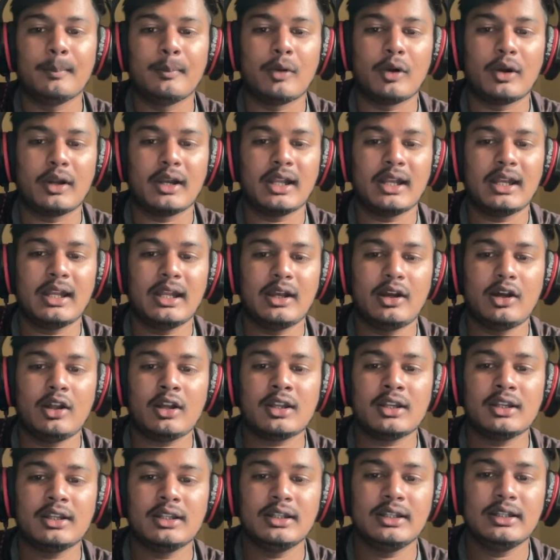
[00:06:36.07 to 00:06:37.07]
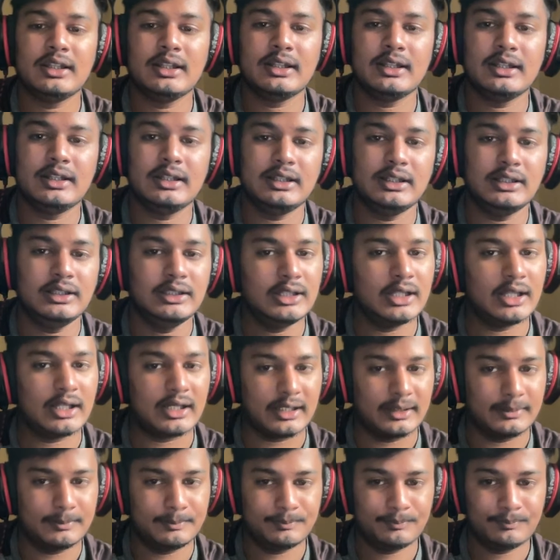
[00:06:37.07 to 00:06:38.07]
मॉडल है और
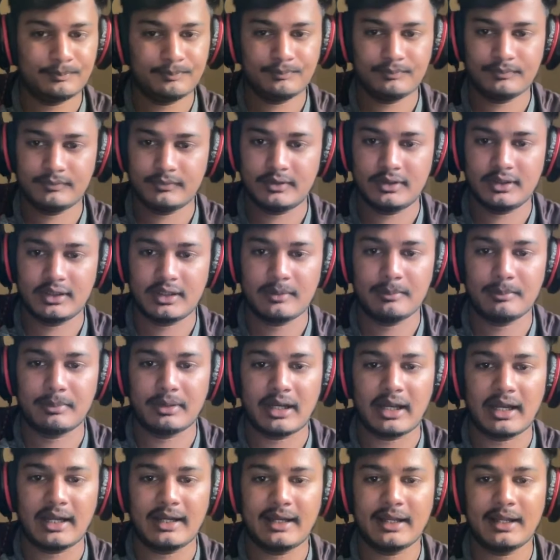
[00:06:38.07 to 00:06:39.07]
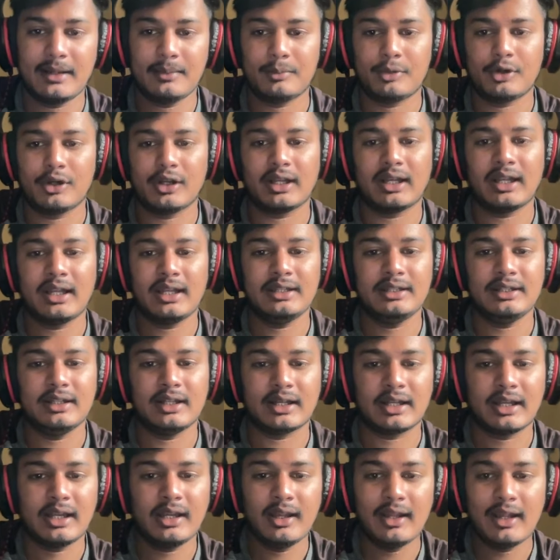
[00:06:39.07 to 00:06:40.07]
ईयर है ठीक है ब्रांड है मॉडल है
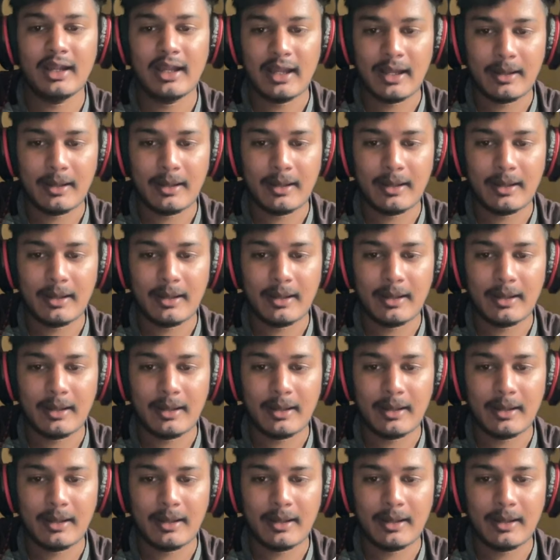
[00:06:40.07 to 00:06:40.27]
ईयर है